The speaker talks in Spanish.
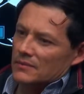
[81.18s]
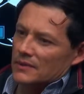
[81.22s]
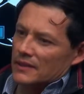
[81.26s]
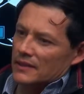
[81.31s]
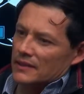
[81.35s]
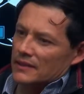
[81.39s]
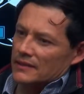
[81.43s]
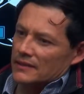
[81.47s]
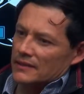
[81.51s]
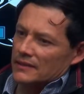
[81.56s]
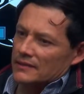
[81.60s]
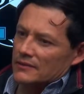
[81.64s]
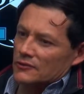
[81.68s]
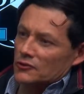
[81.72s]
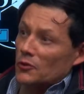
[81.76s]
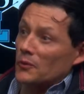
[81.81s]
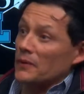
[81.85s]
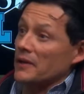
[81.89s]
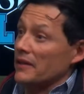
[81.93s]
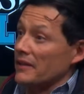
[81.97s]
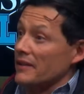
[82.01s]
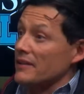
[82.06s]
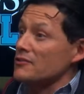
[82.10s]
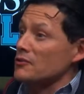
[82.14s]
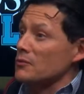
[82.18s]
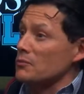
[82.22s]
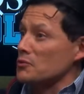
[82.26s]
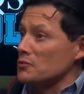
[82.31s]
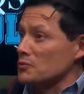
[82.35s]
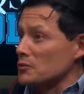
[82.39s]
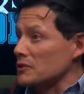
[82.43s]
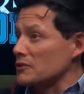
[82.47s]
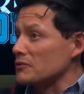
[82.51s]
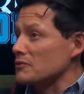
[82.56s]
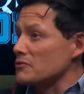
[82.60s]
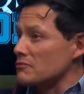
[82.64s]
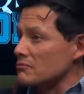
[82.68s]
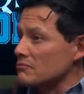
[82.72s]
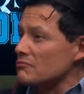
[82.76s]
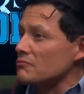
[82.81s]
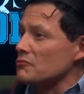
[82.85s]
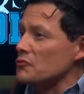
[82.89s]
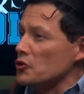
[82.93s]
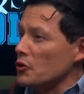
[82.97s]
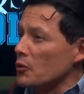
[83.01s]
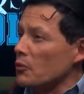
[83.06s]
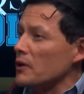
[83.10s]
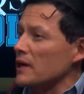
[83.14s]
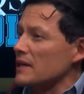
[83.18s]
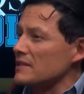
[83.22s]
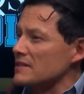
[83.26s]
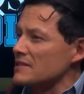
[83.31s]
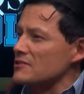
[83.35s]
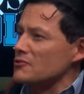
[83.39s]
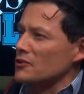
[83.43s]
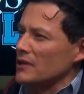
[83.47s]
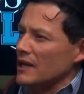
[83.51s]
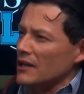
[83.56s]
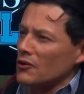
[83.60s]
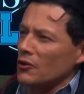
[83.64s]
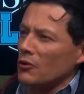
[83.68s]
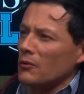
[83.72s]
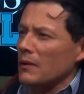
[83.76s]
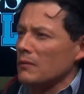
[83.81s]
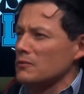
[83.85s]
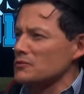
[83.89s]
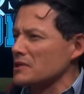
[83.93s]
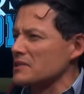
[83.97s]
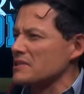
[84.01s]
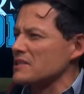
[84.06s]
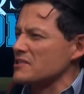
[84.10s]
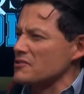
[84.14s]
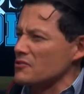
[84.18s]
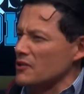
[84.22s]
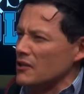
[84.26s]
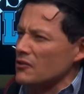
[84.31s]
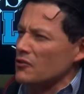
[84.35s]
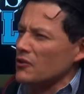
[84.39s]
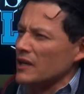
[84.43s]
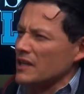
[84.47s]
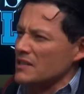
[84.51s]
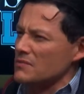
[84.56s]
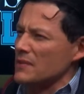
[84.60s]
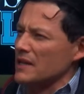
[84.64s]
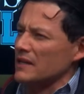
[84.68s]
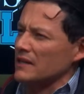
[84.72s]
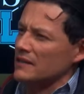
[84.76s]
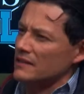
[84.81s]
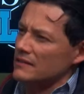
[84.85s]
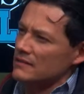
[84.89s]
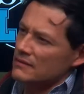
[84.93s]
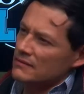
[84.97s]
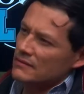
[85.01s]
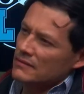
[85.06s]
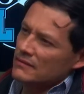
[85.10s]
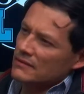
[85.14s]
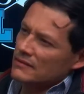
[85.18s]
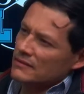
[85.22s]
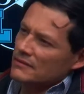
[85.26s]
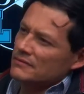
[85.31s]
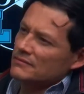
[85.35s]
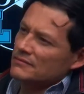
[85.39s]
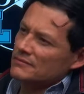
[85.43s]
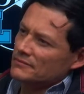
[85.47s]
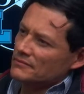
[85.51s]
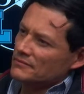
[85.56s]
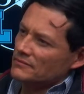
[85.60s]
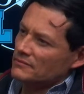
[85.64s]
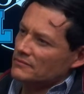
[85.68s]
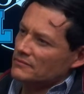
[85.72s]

eh, sobre eso, pues bueno, yo voy asesorando, vamos asesorando a las marcas. Ok.